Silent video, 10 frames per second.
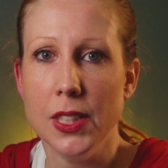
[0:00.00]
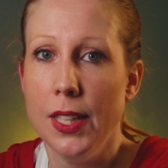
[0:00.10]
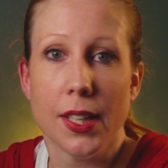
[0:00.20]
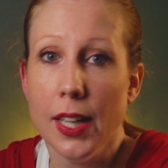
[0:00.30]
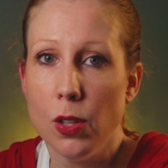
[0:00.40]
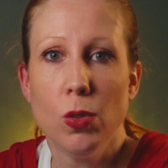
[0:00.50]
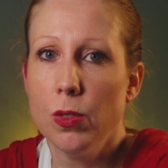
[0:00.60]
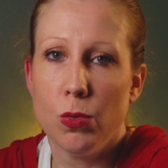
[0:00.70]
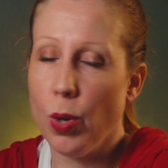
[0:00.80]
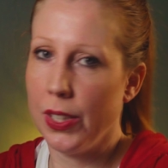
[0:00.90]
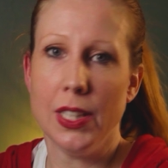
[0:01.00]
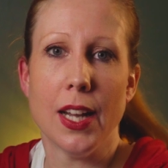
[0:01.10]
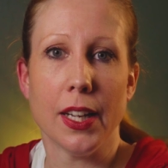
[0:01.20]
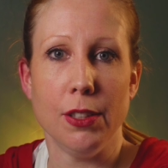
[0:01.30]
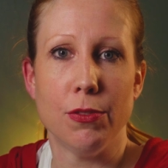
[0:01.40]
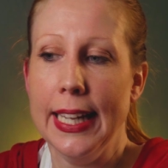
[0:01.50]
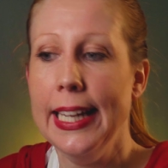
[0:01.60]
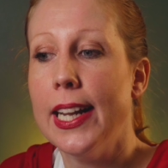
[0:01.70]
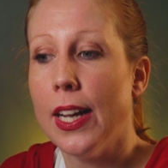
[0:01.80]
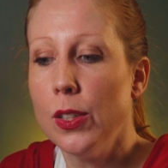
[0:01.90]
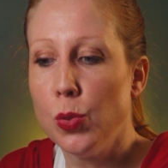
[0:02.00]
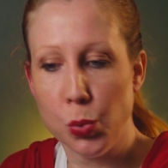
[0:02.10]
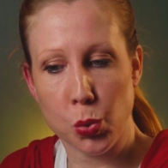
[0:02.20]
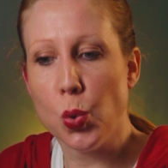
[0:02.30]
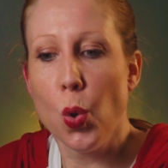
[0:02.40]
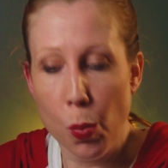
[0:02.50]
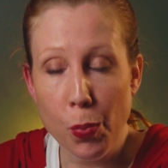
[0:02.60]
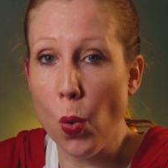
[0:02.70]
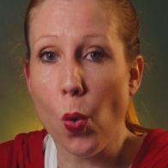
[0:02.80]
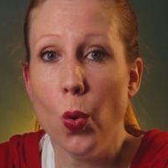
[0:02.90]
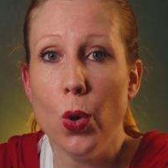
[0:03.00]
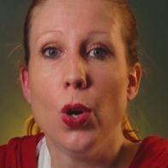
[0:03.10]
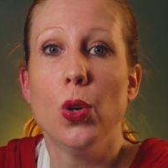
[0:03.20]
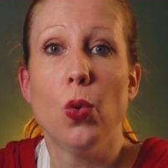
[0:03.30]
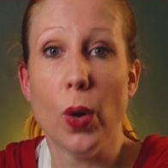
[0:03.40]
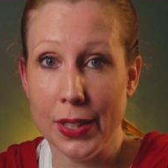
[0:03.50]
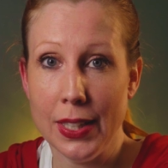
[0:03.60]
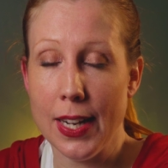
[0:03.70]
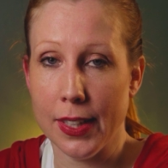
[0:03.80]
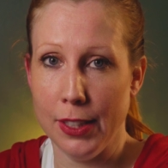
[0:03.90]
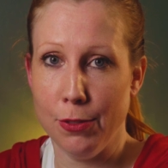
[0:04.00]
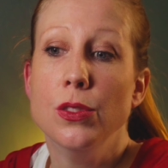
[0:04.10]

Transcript: Il irait quoi qu'il arrive. Et il a toujours le beau rôle quoi qu'il arrive.